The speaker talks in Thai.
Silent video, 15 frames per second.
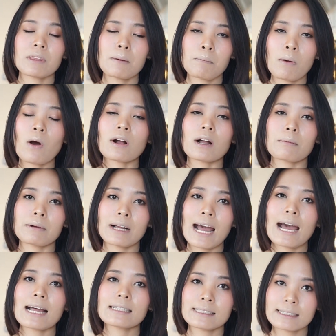เหมาะกับ
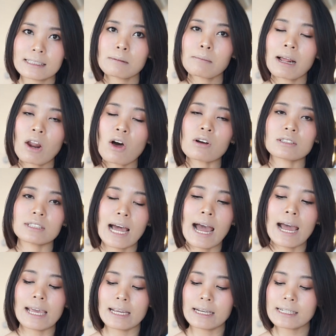การซื้อมาลอง
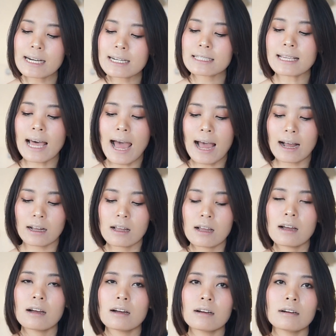ใช้เนื่องจาก
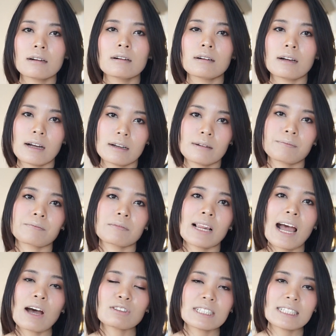
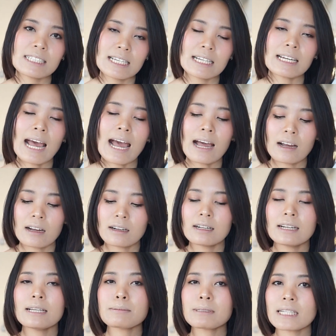เอาจริงๆนะ
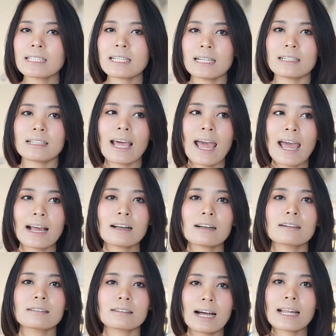ลิปสติกแท่ง
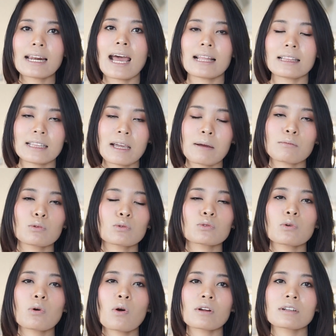ขนาดเต็ม
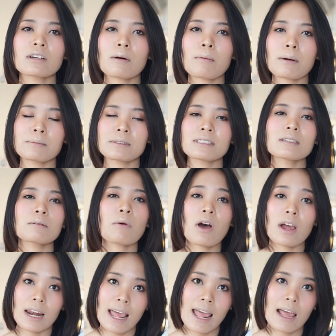ทุกๆคนก็แบบซื้อบ่อ
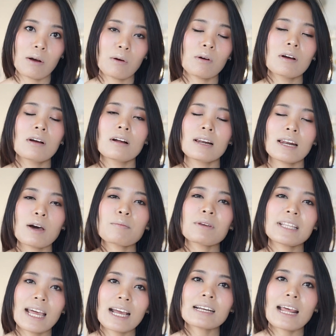ยแล้วแล้ว มี
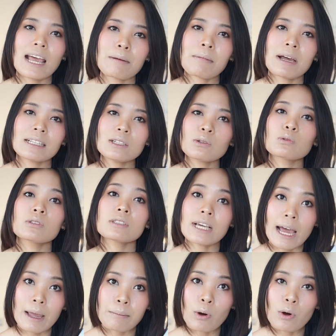แท่งไหนไหมที่คุณ
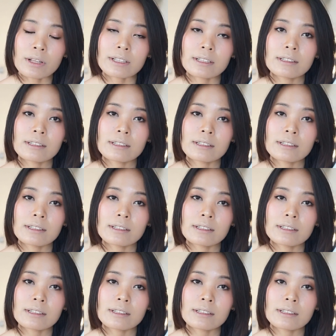ใช้หมด